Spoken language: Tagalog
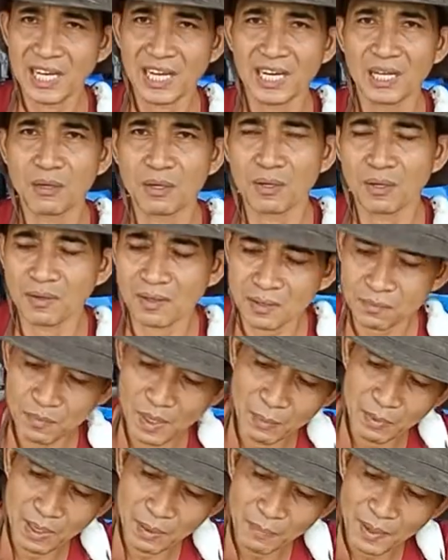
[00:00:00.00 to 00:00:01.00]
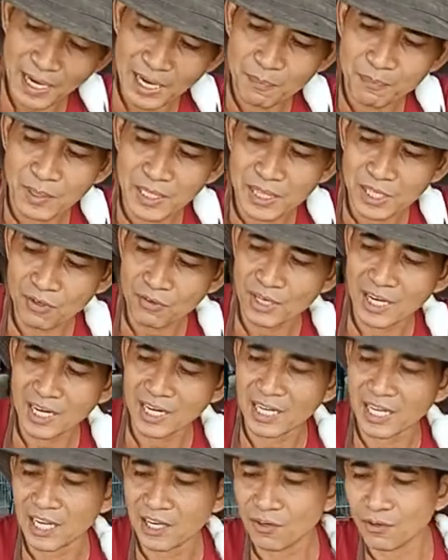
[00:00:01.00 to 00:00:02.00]
sila na mababait. Pati yung
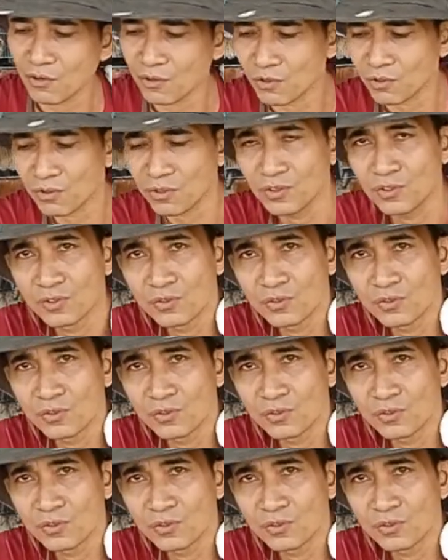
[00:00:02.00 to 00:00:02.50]
nanay idol, oh.